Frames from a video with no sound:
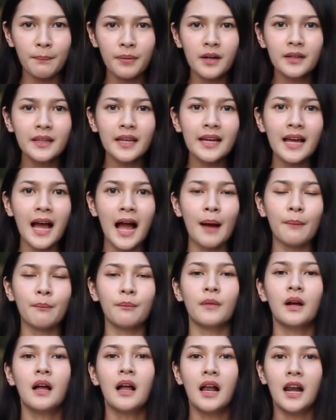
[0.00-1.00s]
บพฤติกรรม
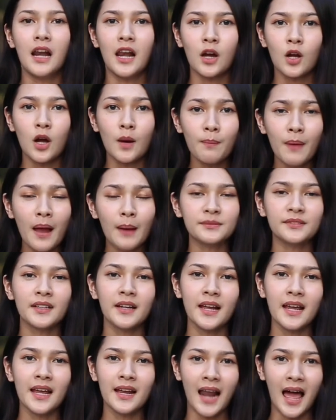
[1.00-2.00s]
แล้วก็ปรับส
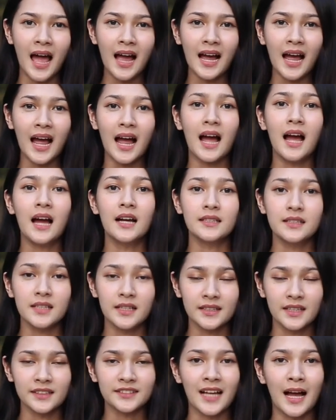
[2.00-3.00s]
รีระค่ะ จึง
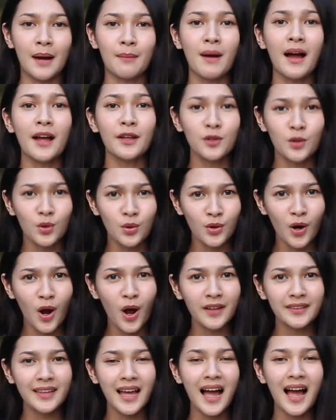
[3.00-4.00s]
จะสามารถอยู่รอ
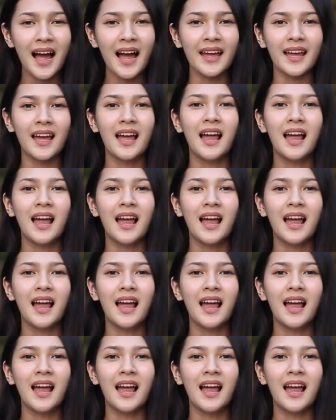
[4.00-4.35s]
ดได้